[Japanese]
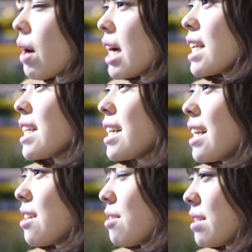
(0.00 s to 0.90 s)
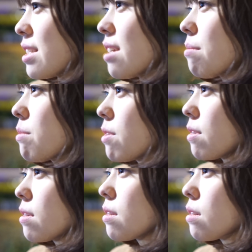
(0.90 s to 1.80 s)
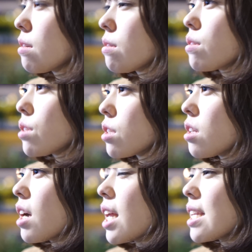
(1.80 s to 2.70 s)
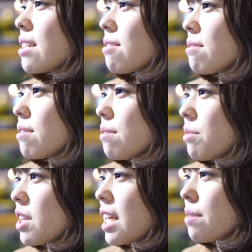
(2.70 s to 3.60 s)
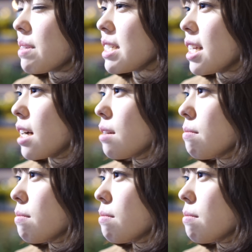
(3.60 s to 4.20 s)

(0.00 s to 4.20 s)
別れてからの1年もずっとあなたのことを思っていました。